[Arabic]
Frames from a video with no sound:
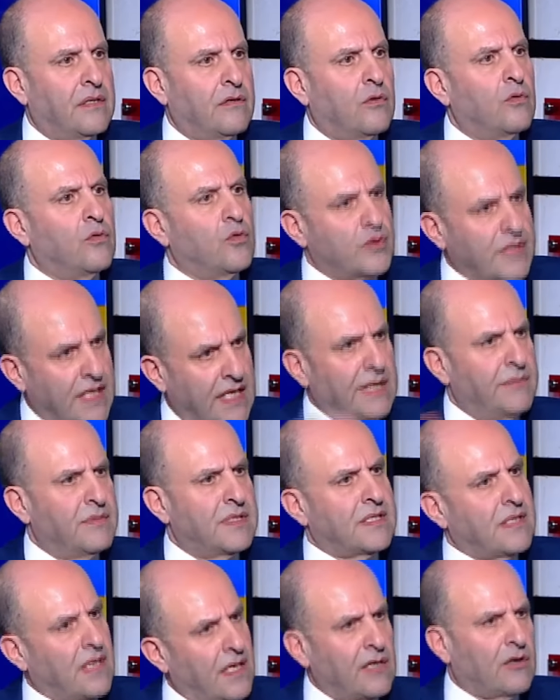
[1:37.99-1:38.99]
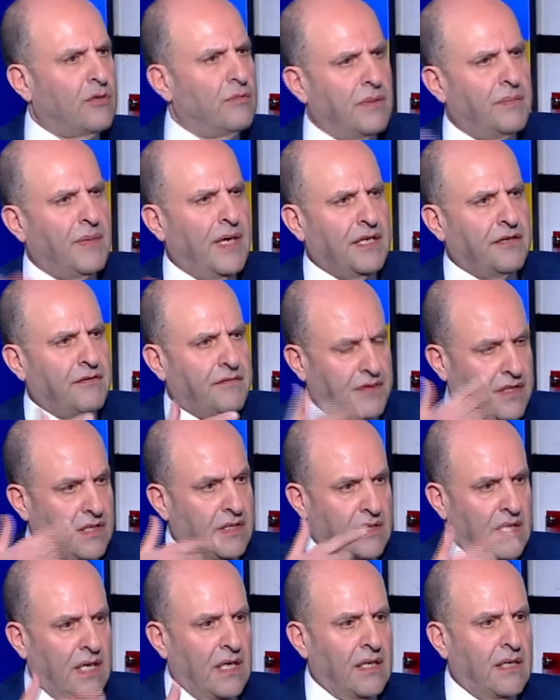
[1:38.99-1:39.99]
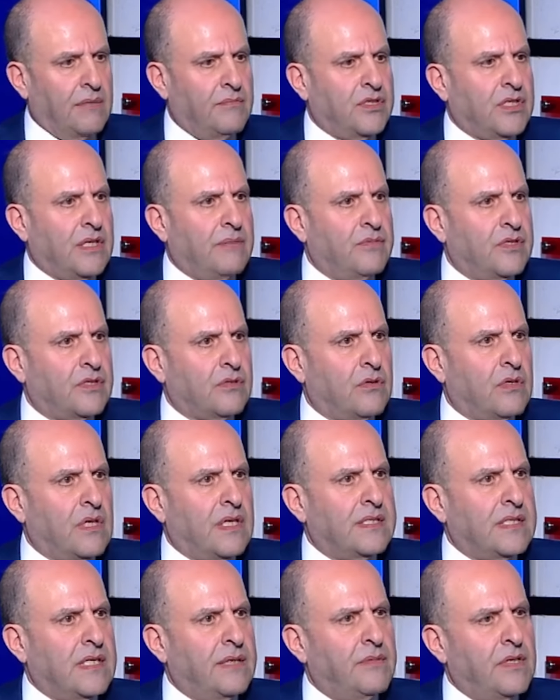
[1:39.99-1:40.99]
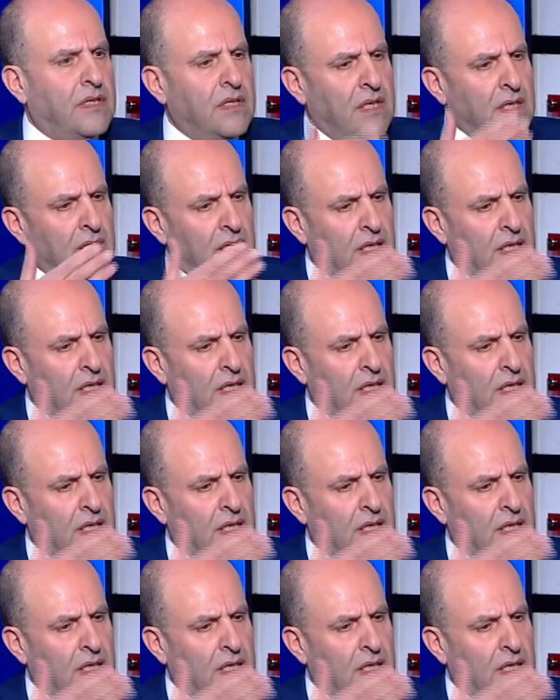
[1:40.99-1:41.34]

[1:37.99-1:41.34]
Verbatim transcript: وسليم الصايغ وما بعرف يعني هلا مش عم بذكر الأسامي